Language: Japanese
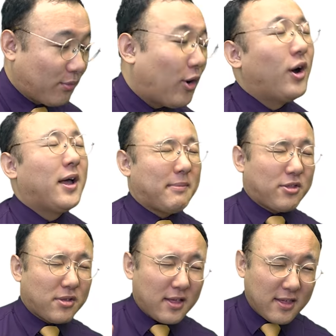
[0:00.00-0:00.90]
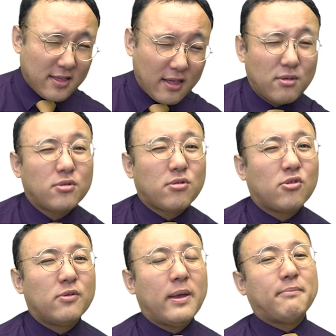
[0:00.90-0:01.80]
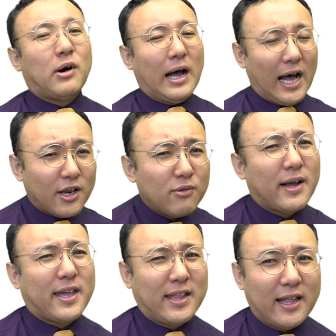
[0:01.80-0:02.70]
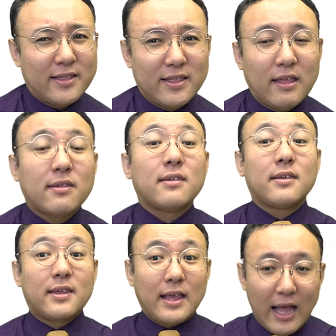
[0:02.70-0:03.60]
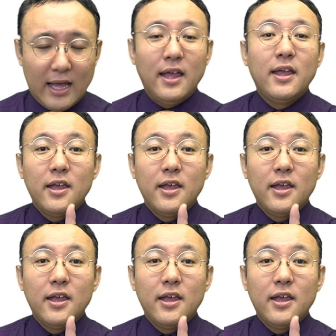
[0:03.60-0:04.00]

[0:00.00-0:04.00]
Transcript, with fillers: れども、まあ、そして実際その側面もあるわけなんですが、